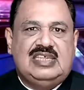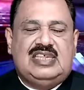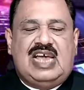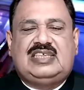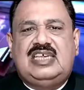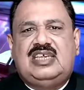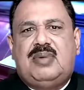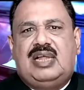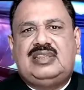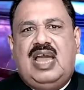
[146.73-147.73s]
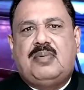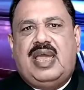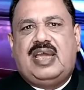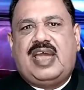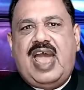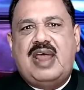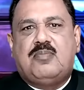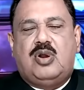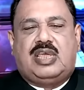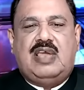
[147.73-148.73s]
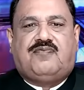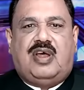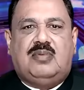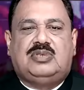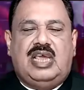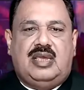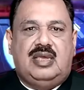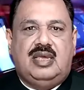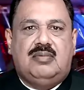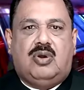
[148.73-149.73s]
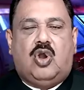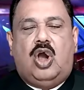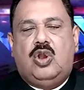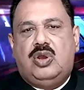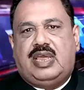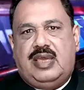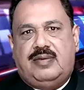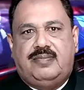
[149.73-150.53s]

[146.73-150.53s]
सियासी जमातें अब एक गैर मुल्की फर्म से बकौल उनके